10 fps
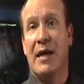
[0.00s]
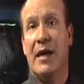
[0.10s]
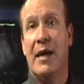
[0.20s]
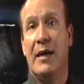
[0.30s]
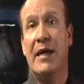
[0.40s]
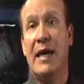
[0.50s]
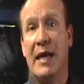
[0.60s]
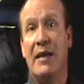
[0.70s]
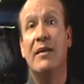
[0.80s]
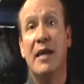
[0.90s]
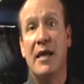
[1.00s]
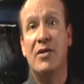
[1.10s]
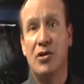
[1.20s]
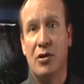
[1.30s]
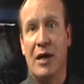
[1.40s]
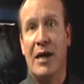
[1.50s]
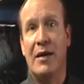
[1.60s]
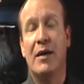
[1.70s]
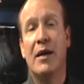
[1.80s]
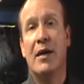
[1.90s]
que quieran
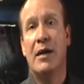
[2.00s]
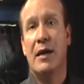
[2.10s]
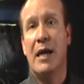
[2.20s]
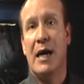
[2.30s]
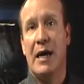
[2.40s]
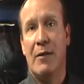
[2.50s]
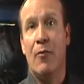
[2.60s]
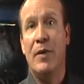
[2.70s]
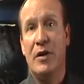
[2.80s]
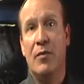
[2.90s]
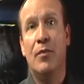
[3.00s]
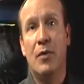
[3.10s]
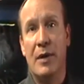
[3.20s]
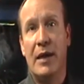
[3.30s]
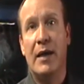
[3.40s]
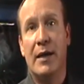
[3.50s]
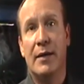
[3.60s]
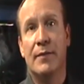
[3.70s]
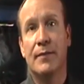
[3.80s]
direccionar la opinión pública.